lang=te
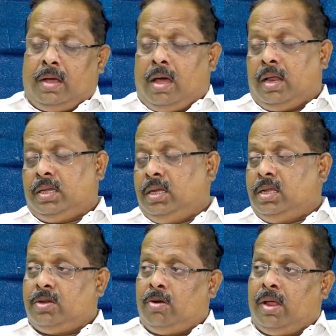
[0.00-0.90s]
కారా
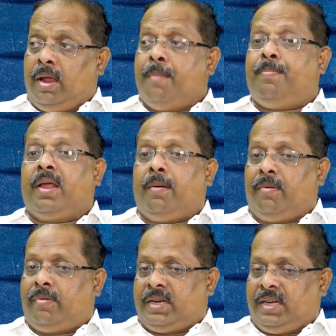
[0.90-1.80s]
సేల్స్ కూడా
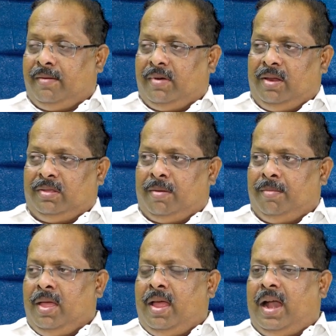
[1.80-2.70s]
ఎప్పటికప్పుడు ఫ్రెష్గా ఇవ్వగలుగుతాం
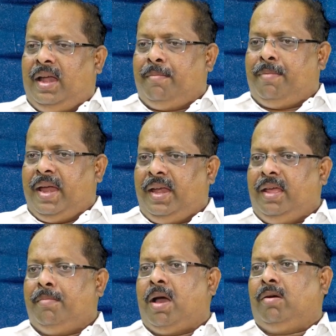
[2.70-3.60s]
అంటే
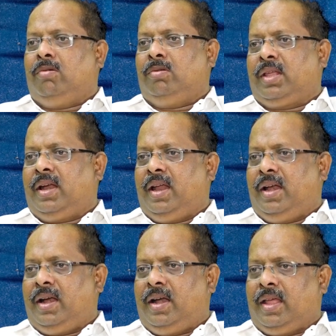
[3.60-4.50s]
బయటికి మాకు తేడా
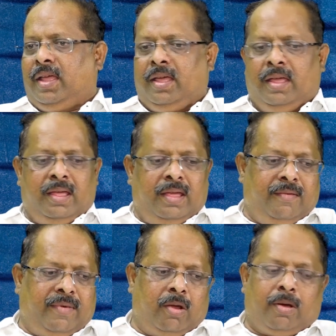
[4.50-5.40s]
ఏంటంటే
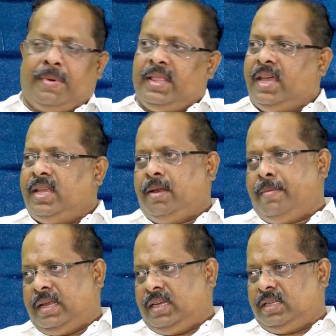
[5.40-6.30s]
ఇవాళ ఒక పది కేజీలు
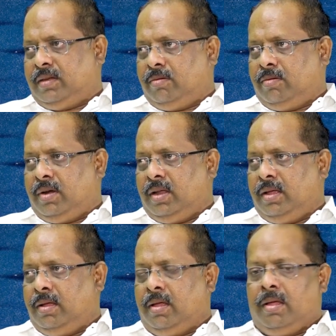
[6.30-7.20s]
బ్యాచ్ చేసాం అనుకోండి
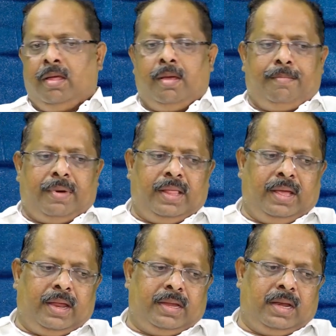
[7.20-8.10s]
పది
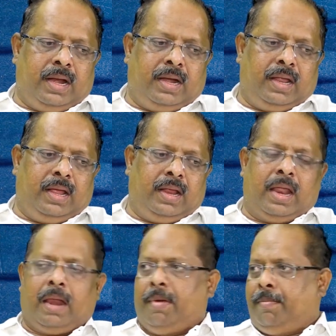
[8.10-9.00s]
కేజీలు అంటే
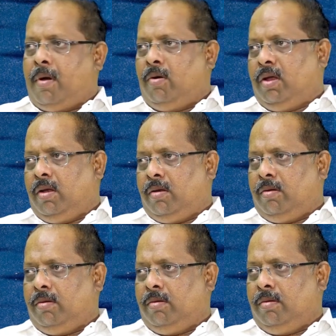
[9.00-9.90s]
నలభై పావు కిలోలు